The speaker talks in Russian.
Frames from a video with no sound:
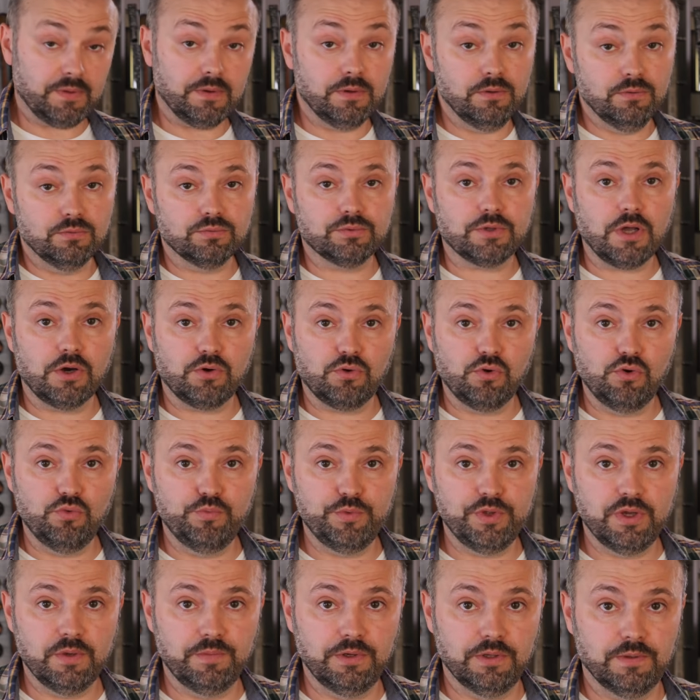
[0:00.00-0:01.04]
Ну, какой у
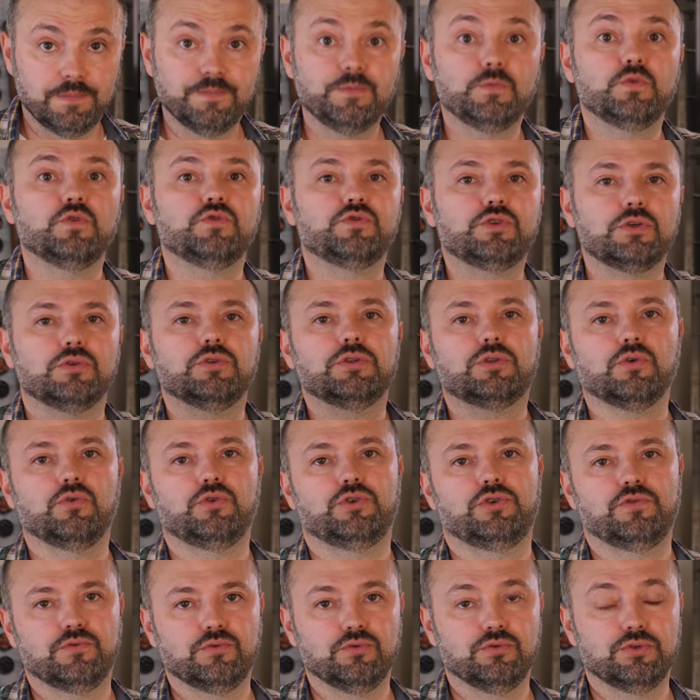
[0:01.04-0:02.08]
меня был. Но все равно это
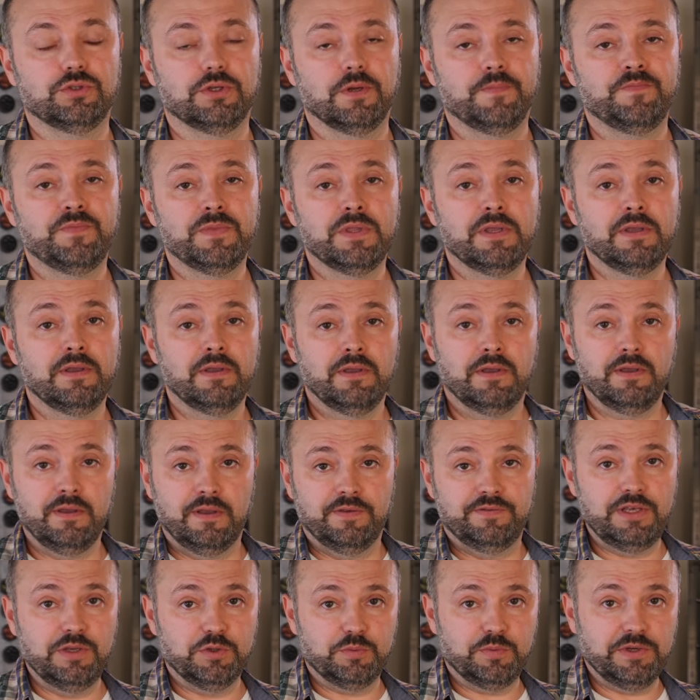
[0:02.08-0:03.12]
очень вкусно.
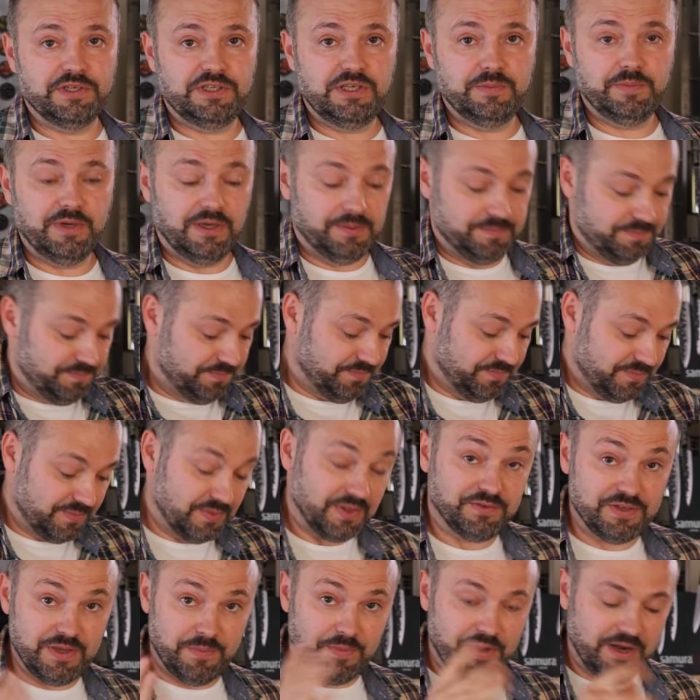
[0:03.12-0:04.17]
Всем спасибо.
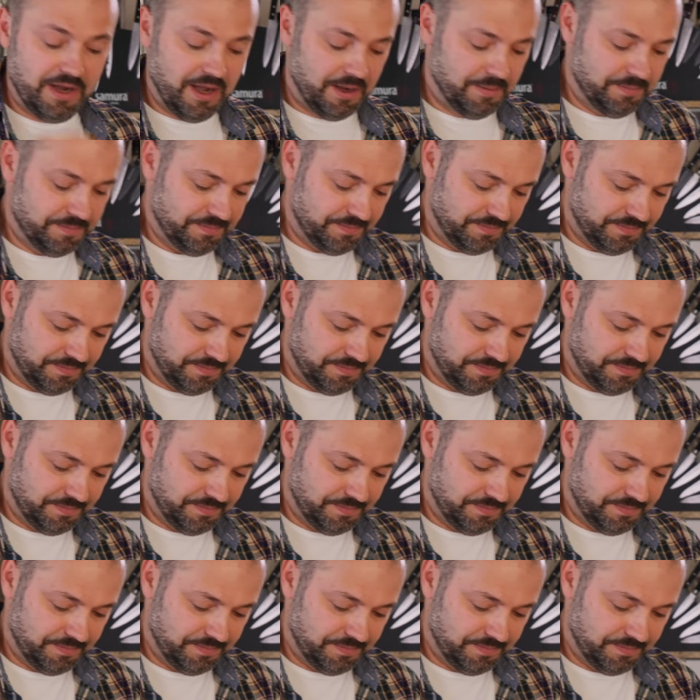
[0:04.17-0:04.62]
Всем пока.